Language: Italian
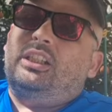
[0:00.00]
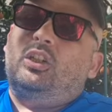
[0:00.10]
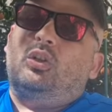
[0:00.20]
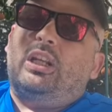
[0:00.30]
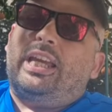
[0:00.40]

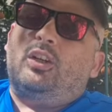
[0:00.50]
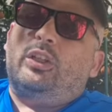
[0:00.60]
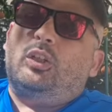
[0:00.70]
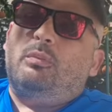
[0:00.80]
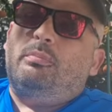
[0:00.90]
io leggo i
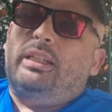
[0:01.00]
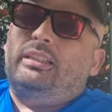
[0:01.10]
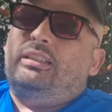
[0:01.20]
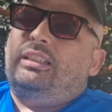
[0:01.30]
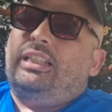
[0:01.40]

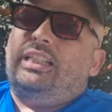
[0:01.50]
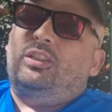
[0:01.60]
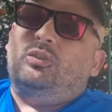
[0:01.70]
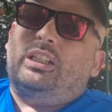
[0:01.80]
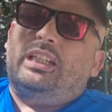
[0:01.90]
commenti dei
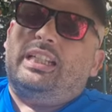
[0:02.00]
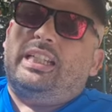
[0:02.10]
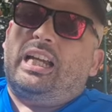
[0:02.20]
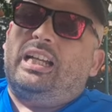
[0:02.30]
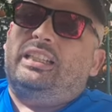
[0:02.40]
non
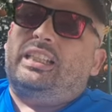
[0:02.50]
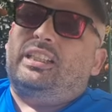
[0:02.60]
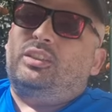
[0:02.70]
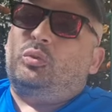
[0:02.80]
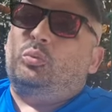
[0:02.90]
allegriani che
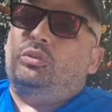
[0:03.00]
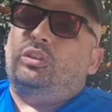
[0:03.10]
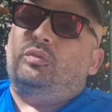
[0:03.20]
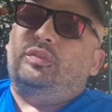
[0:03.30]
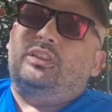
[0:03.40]

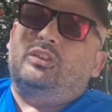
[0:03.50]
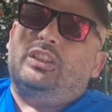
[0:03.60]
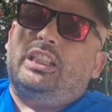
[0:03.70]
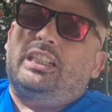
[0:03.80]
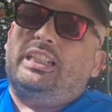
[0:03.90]
insultano, e offendono
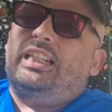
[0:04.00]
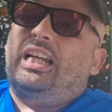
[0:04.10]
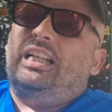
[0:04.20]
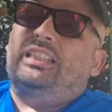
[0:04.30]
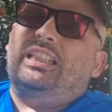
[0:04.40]
gli
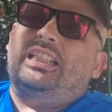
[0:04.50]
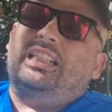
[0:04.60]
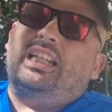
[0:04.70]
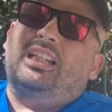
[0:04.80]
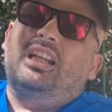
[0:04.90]
allegriani, gli allegriani,